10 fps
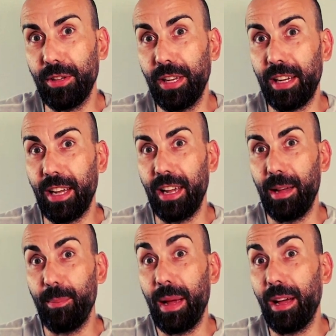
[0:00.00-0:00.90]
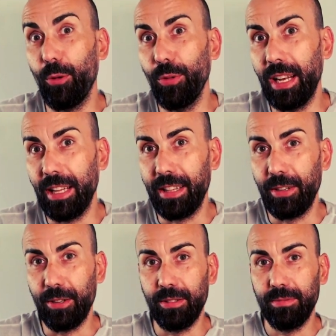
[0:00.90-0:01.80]
de que venga un
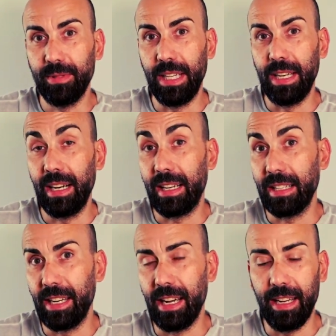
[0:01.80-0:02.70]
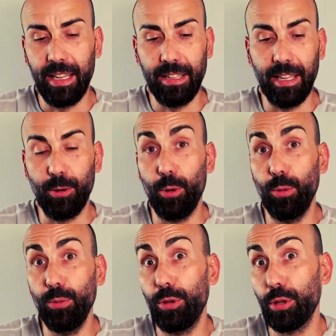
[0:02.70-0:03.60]
delantero, eh, el que sea, y tengo
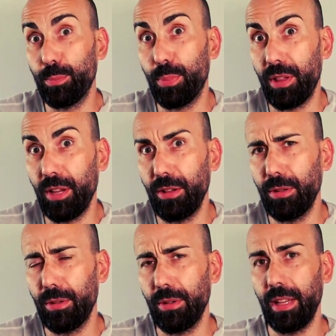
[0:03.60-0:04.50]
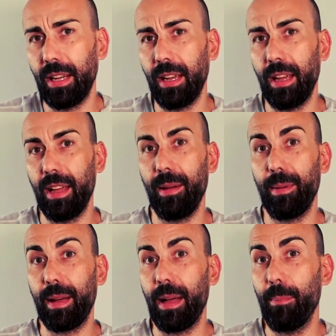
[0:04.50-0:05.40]
un 2% de que
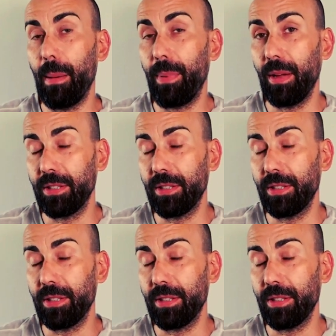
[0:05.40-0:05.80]
venga Mbappé.